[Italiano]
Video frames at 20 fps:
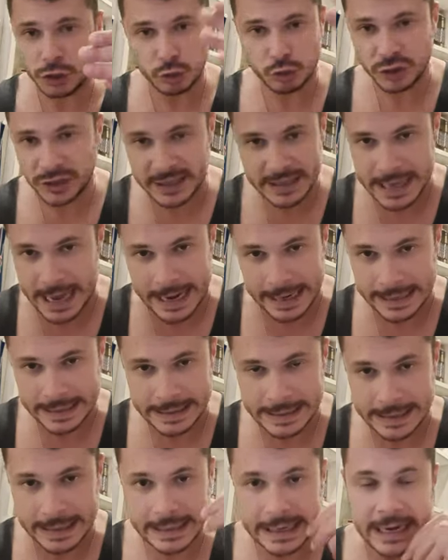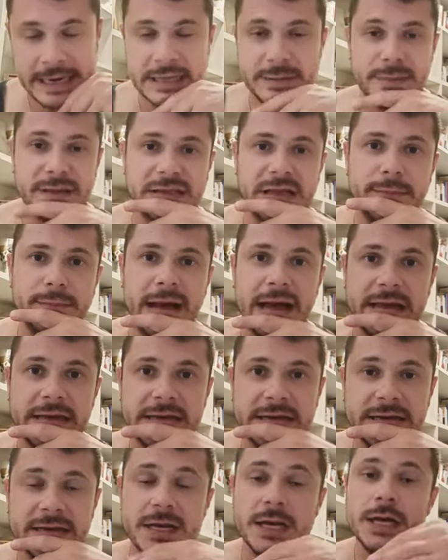e succede anche nel canale di Metal
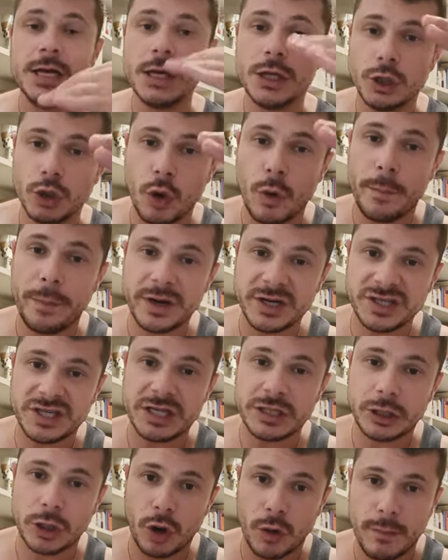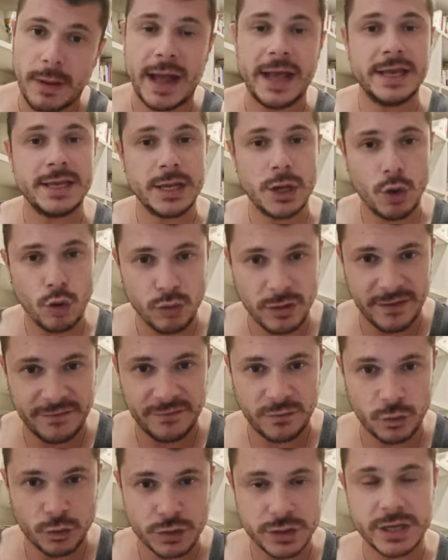Mike, non presentano mai una
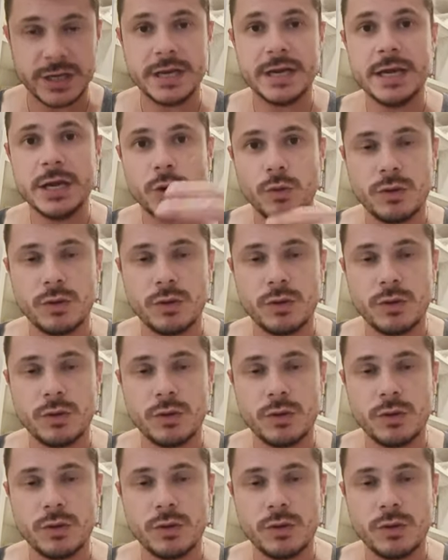fonte.